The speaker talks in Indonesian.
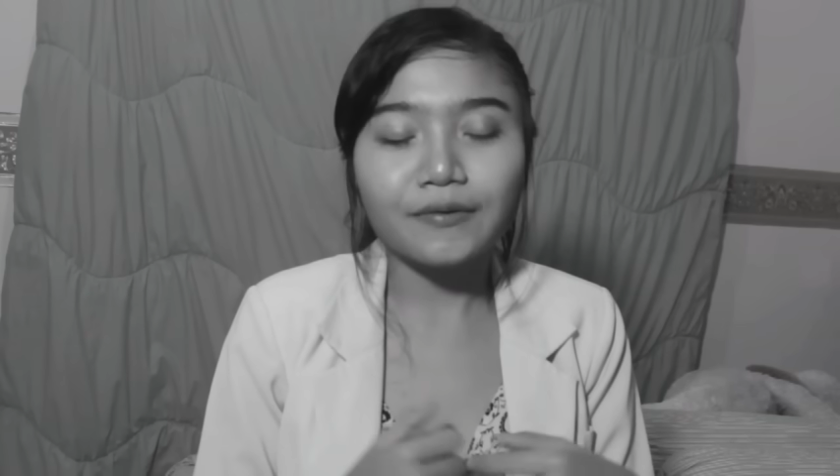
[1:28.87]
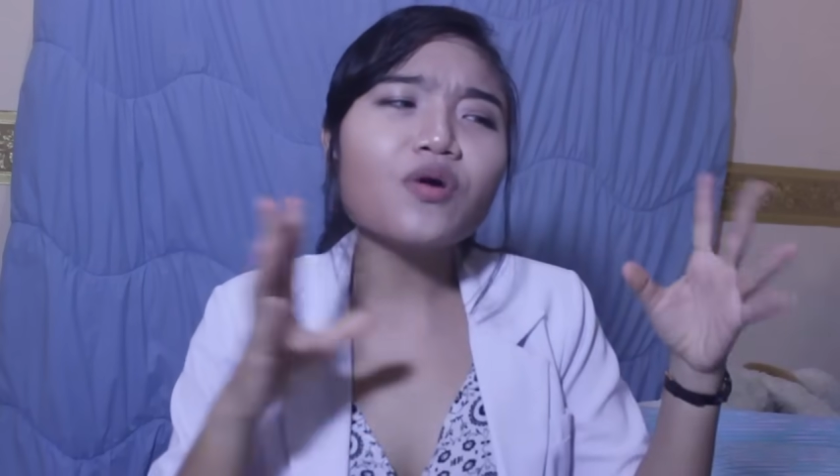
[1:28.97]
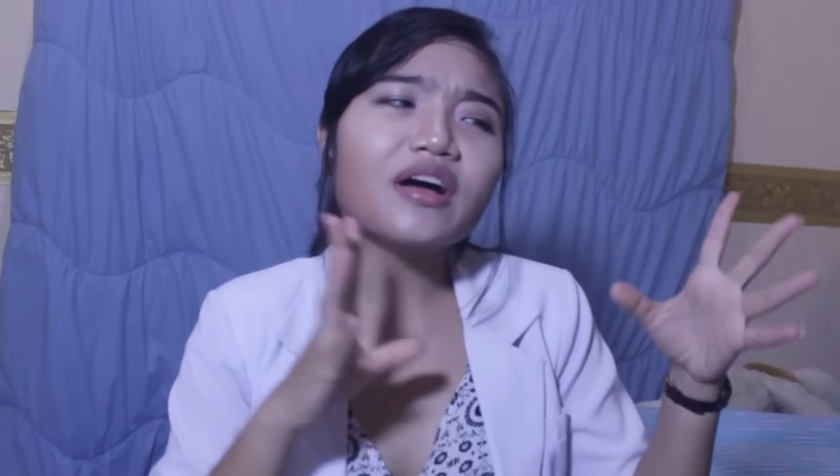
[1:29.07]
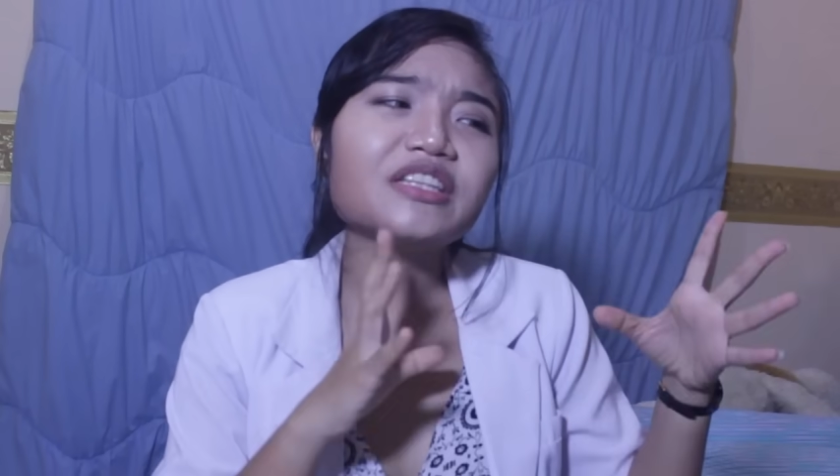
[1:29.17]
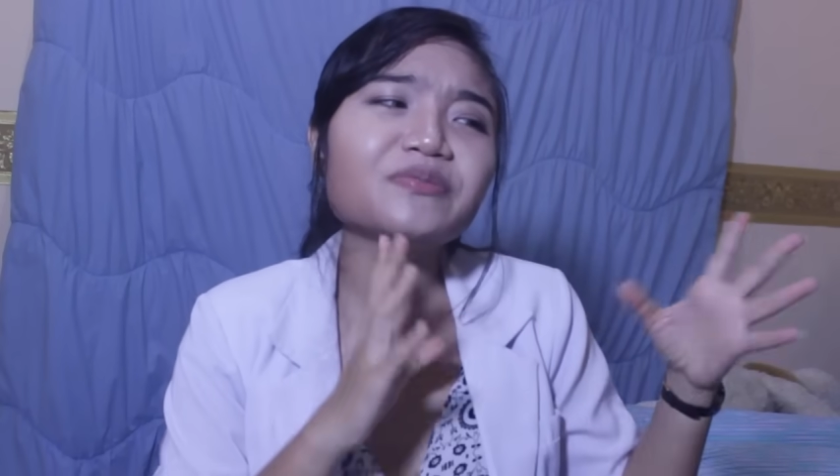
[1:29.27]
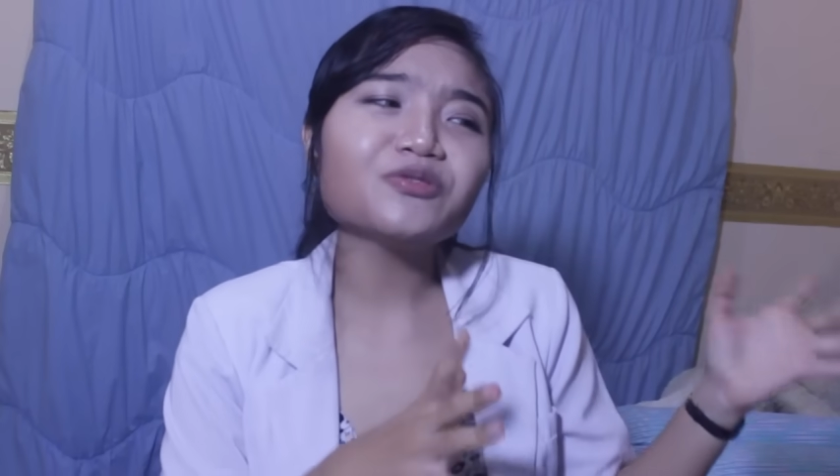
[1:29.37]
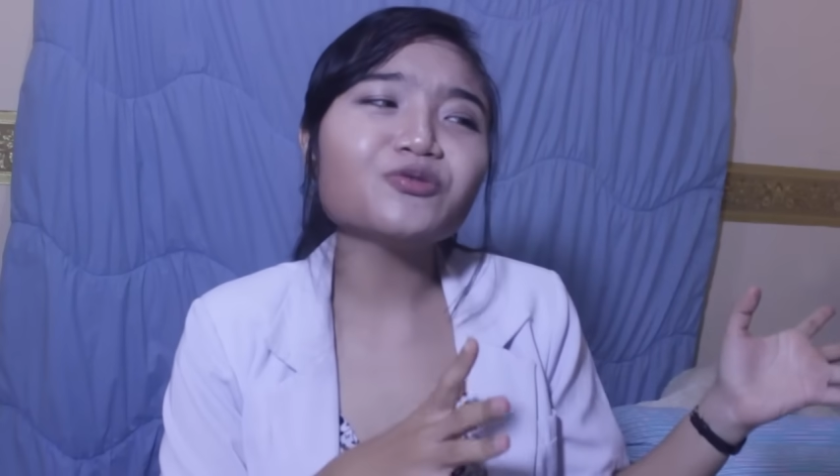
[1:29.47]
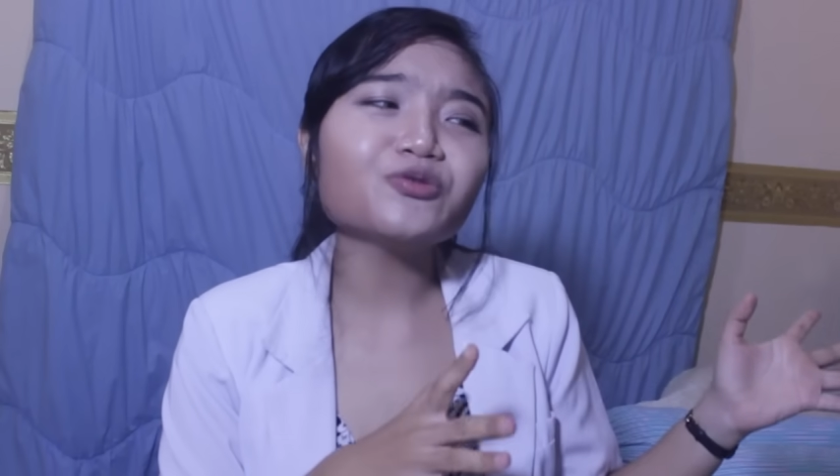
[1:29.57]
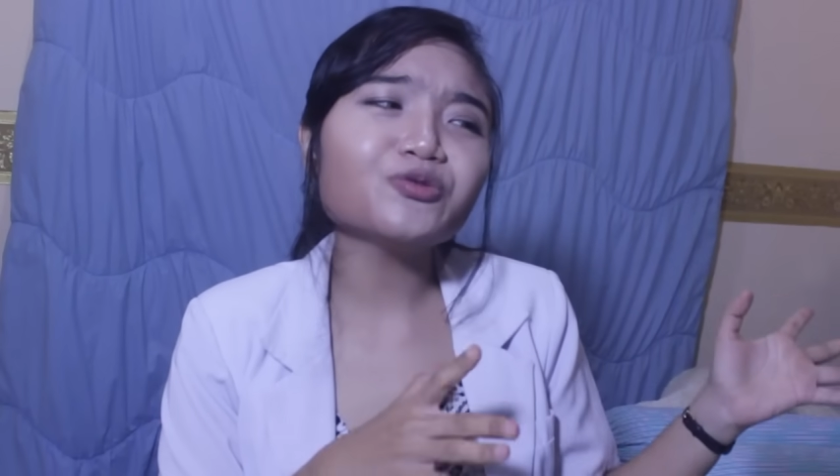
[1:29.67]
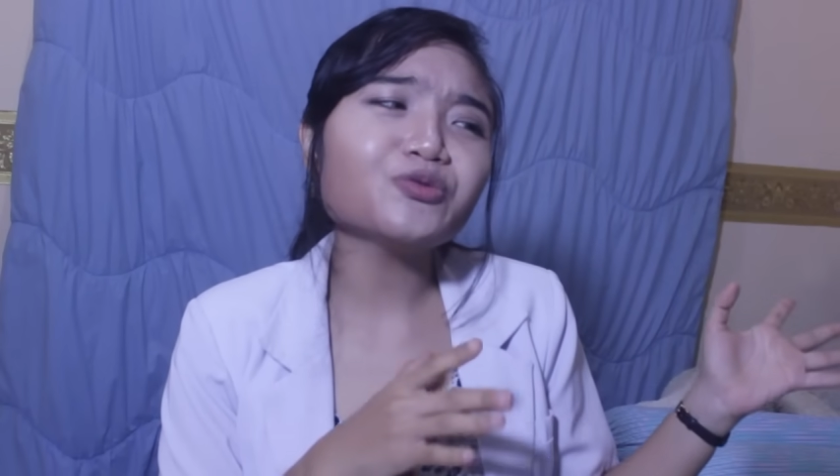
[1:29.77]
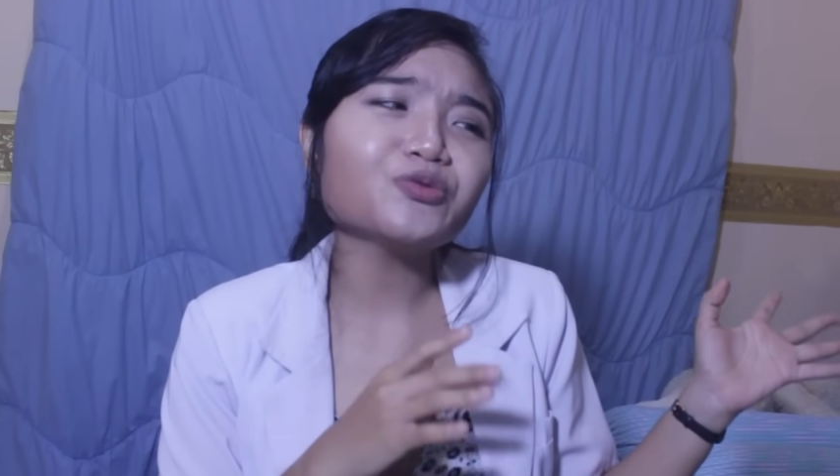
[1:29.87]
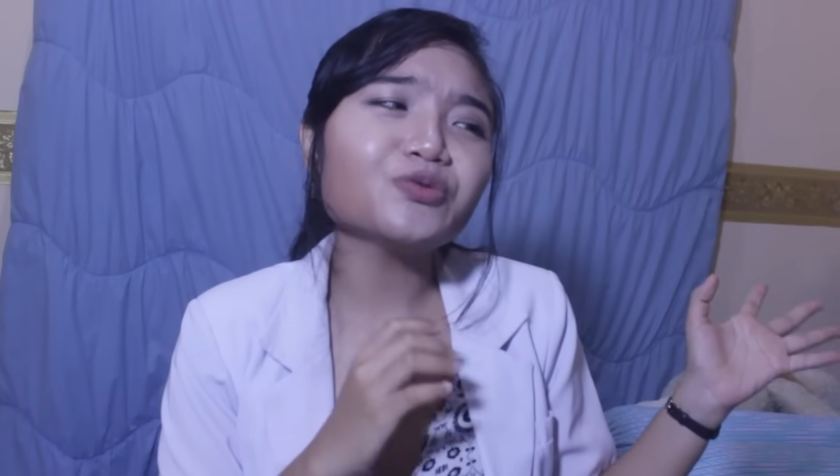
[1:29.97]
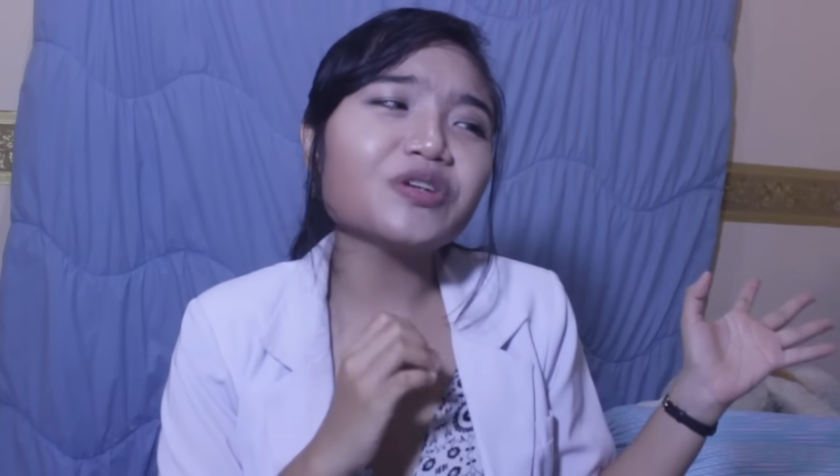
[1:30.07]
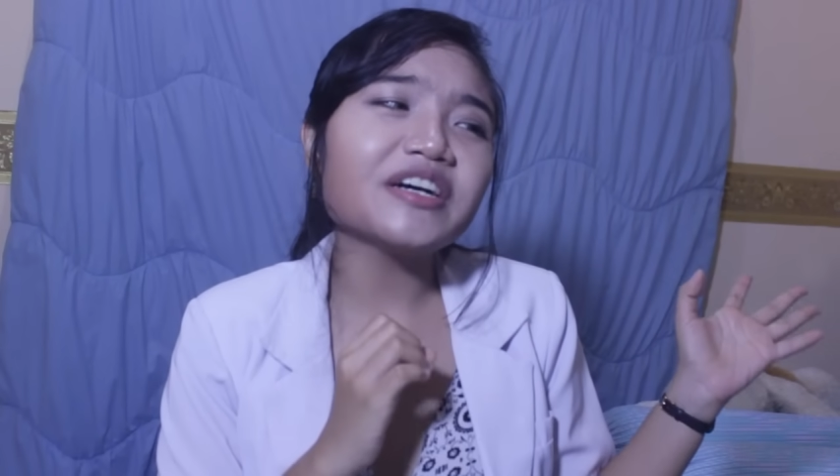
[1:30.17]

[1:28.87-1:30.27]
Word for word: Wah, temanku tuh